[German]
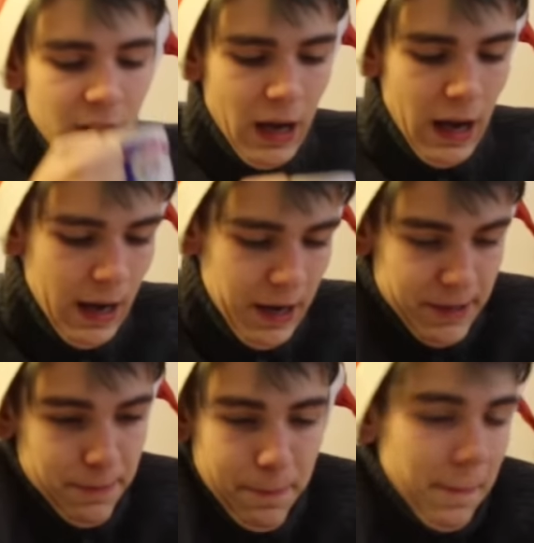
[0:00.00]

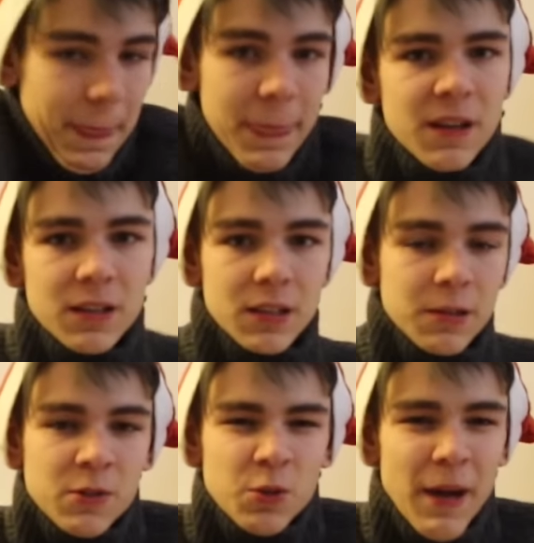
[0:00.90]

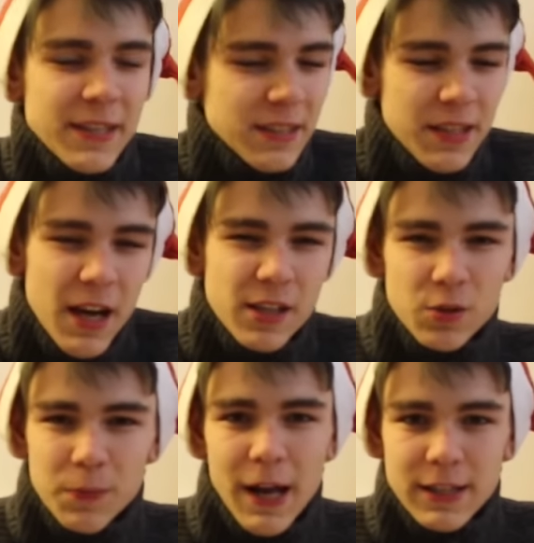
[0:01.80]
Ah, zum heißen Tee an
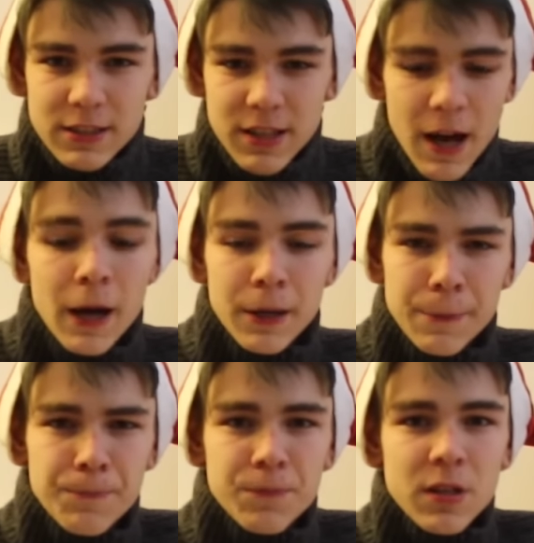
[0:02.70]
so einem kalten Tag.
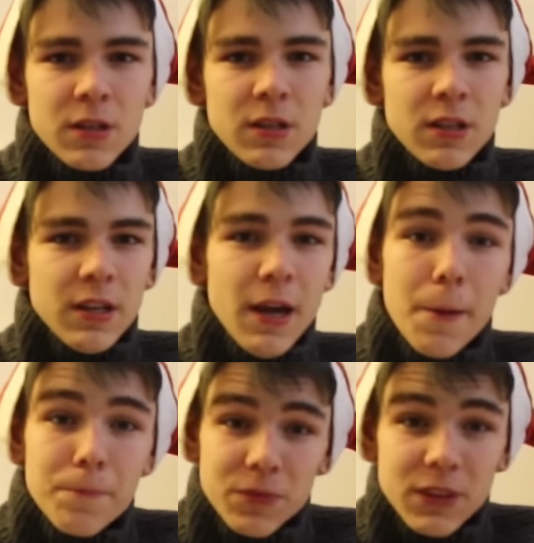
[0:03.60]
Ja,
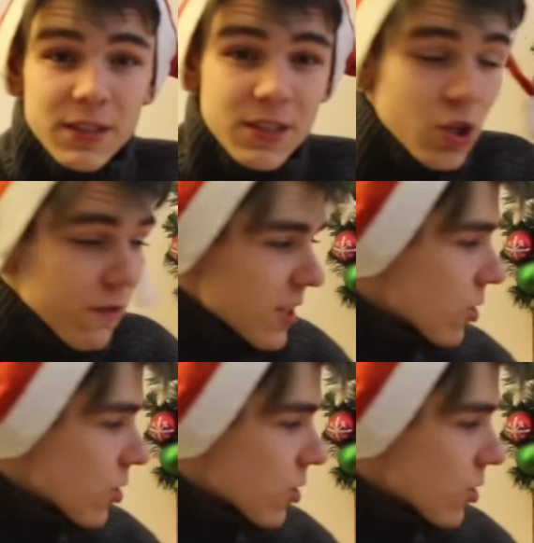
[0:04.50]
das ist schon was